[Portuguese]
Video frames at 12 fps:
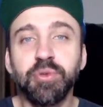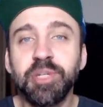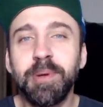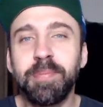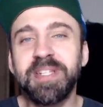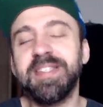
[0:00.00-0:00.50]
O
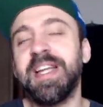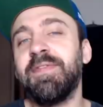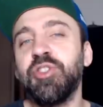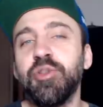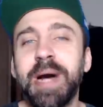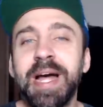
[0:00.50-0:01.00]
time
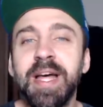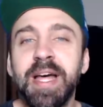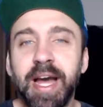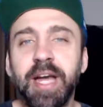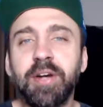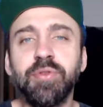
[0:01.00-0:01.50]
precisava de uma
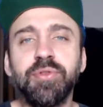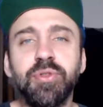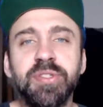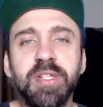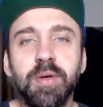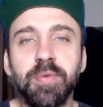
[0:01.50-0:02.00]

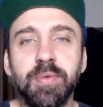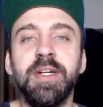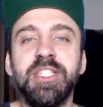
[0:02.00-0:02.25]
reconstrução.